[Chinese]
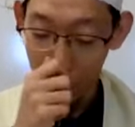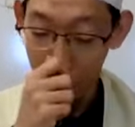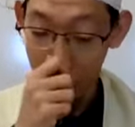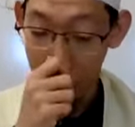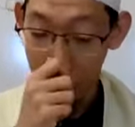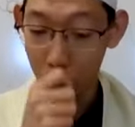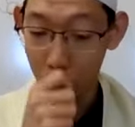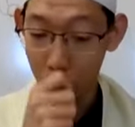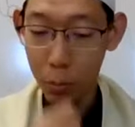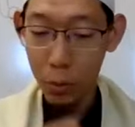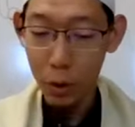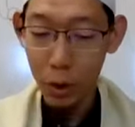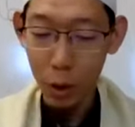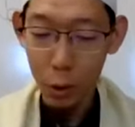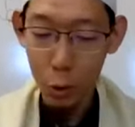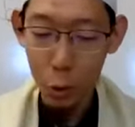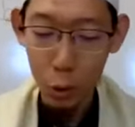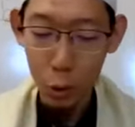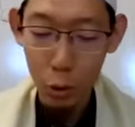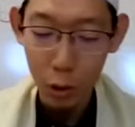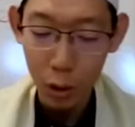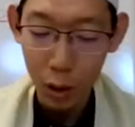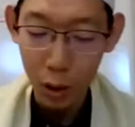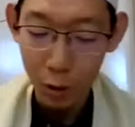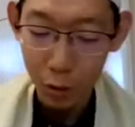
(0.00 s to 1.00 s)
就没有必要
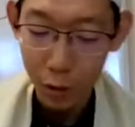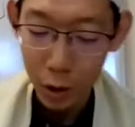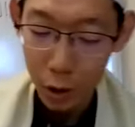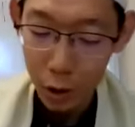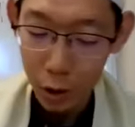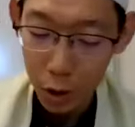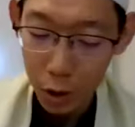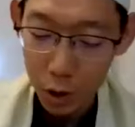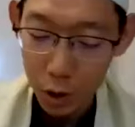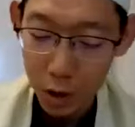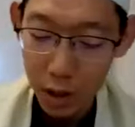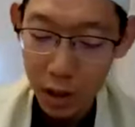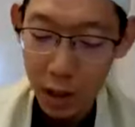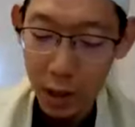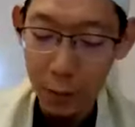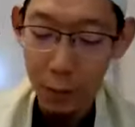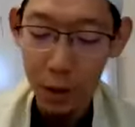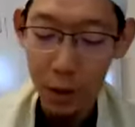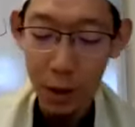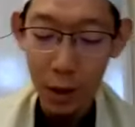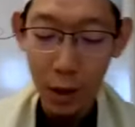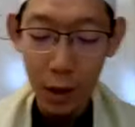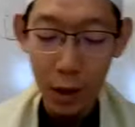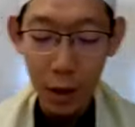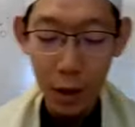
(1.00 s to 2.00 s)
去浪费这个时间。